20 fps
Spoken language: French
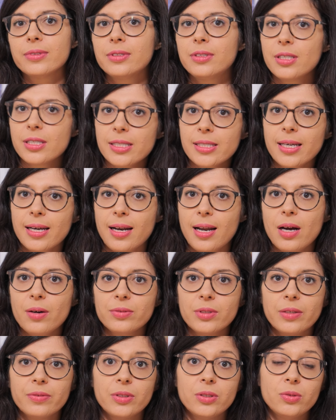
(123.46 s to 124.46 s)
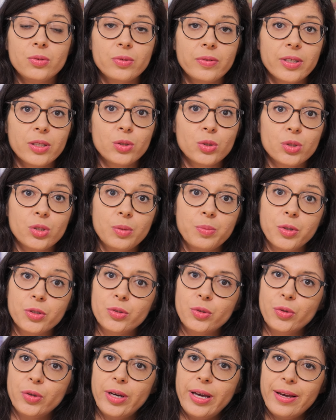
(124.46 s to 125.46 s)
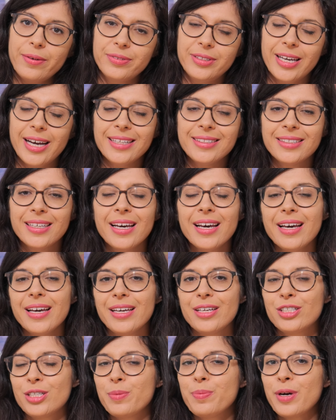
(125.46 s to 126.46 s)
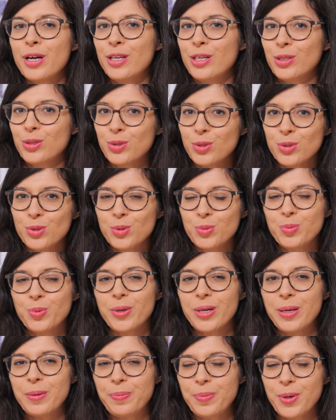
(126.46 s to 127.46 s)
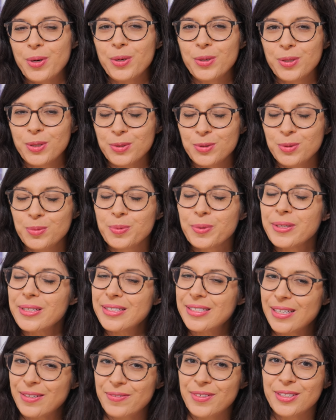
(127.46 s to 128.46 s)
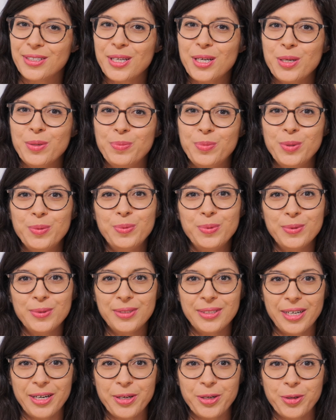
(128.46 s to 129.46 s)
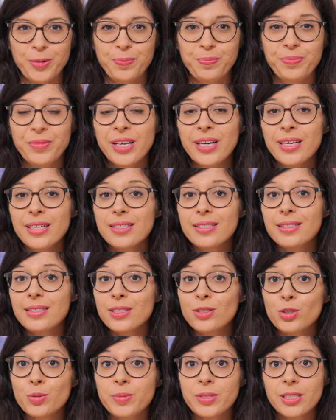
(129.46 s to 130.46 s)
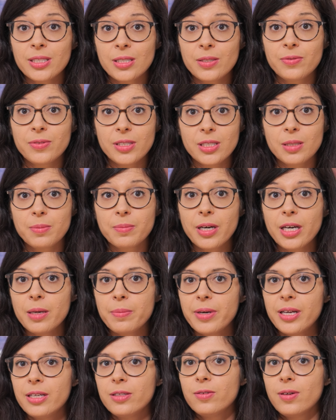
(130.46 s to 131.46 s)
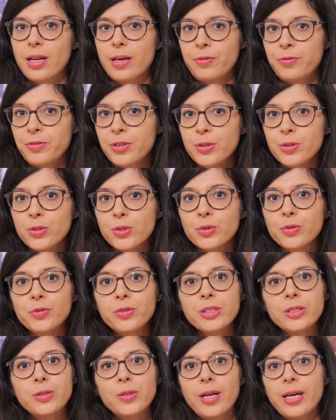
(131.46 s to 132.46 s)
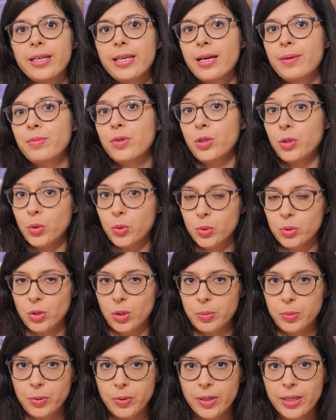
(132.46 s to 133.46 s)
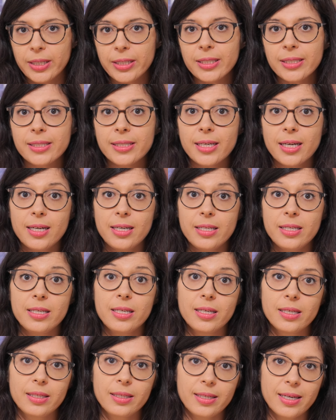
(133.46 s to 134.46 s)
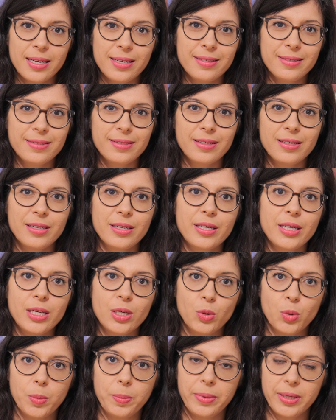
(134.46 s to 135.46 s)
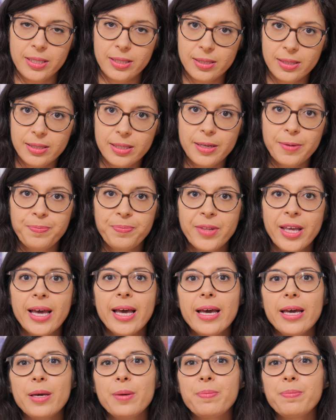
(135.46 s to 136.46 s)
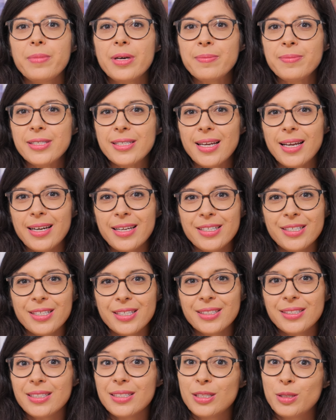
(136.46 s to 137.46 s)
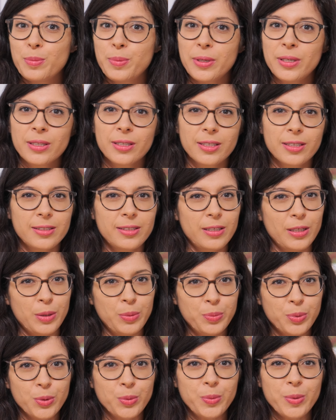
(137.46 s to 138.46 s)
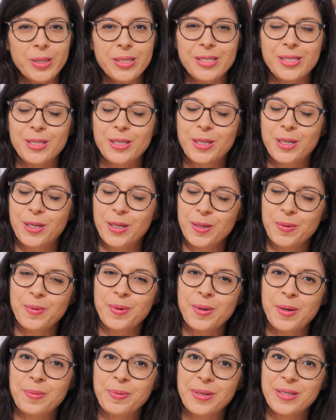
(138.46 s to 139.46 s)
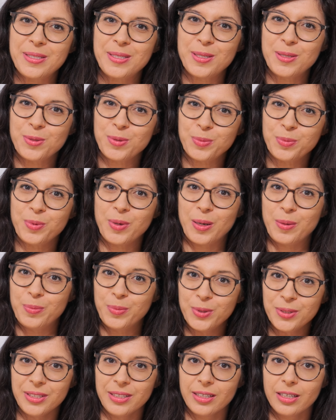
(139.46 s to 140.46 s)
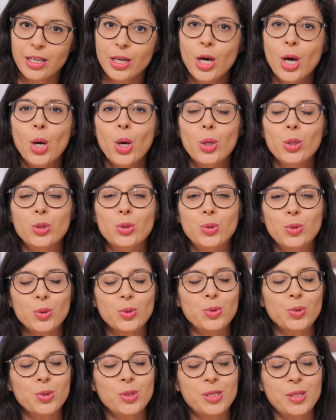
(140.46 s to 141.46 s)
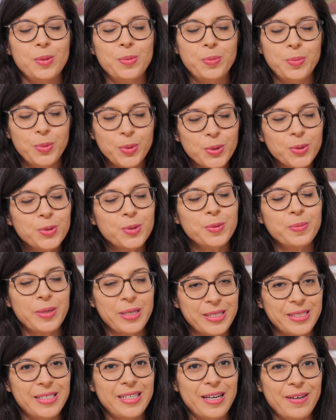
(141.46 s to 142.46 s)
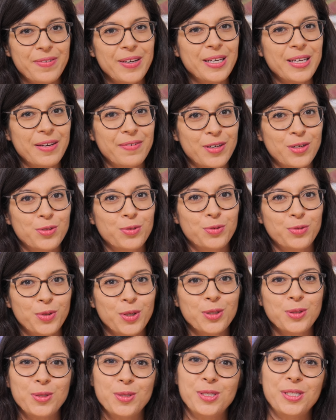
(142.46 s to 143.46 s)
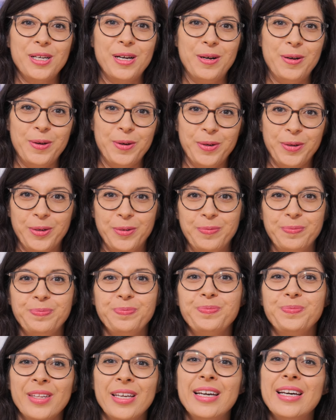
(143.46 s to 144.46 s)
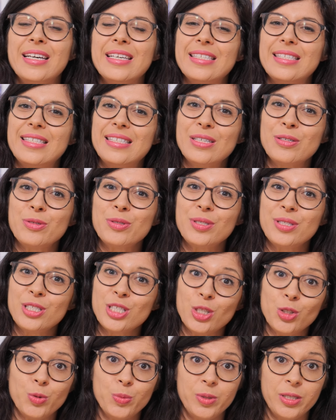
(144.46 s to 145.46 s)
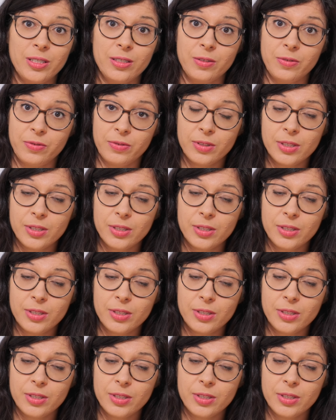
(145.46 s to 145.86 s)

dans ce cas-là, on avait une ouverture seulement de f4, et j'ai parlé que du poids et pas encore du prix, ça viendra un peu plus tard. Cet objectif Sigma, eh ben, il est dans la philosophie de la gamme Contemporary qui allie qualité et compacité. Et même si la légèreté n'est pas un critère, pour moi j'ai quand même apprécié son poids modéré, surtout que j'ai beaucoup marché avec avec de fortes chaleurs. C'est aussi un objectif